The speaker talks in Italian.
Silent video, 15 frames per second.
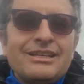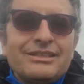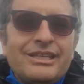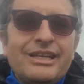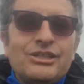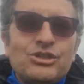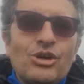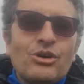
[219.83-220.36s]

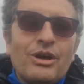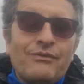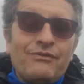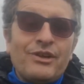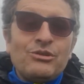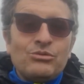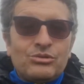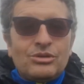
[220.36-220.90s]
Se il gioco è
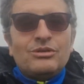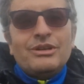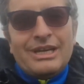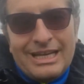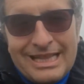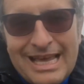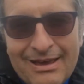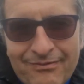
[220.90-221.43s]
venuto,
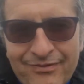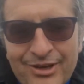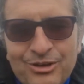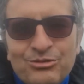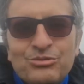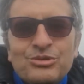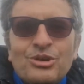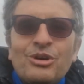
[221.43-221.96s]
ed è
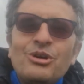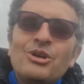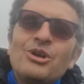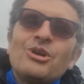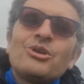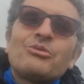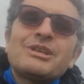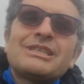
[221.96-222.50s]
venuto,
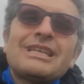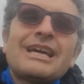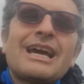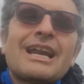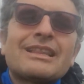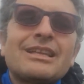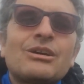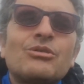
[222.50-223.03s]
questa
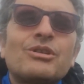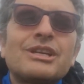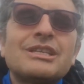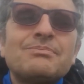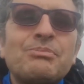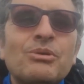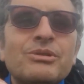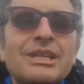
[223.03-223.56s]
carta
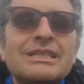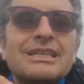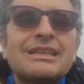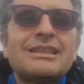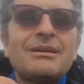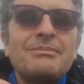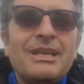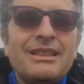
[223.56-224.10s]
corrisponde
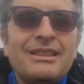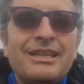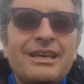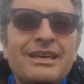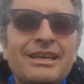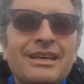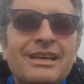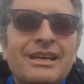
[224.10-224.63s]

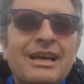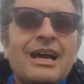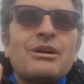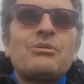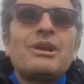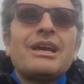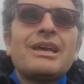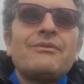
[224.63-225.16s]
esattamente a
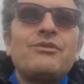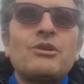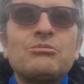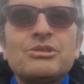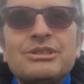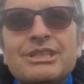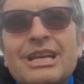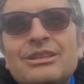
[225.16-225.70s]
quella che vi ho
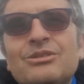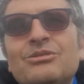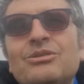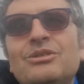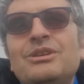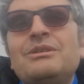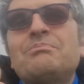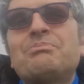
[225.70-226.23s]

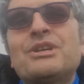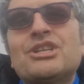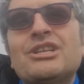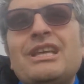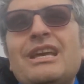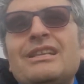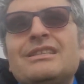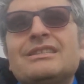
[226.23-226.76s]
mostrato in
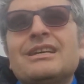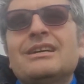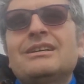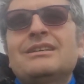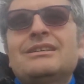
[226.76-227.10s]
precedenza.